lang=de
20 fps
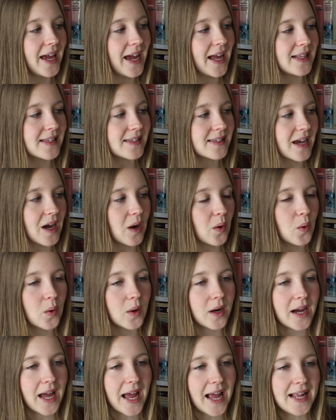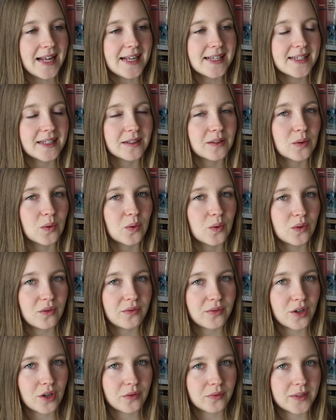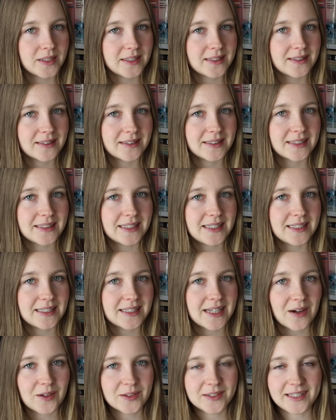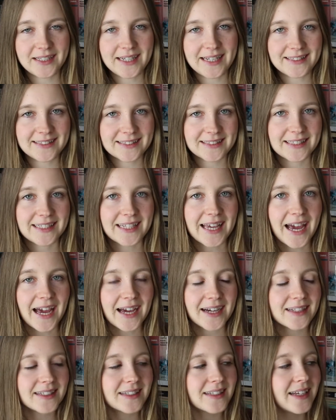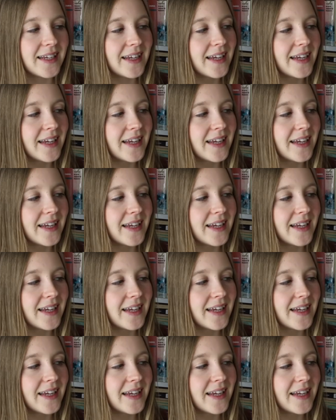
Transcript: als auch ältere unveröffentlichte Gedichte aus den letzten Jahren.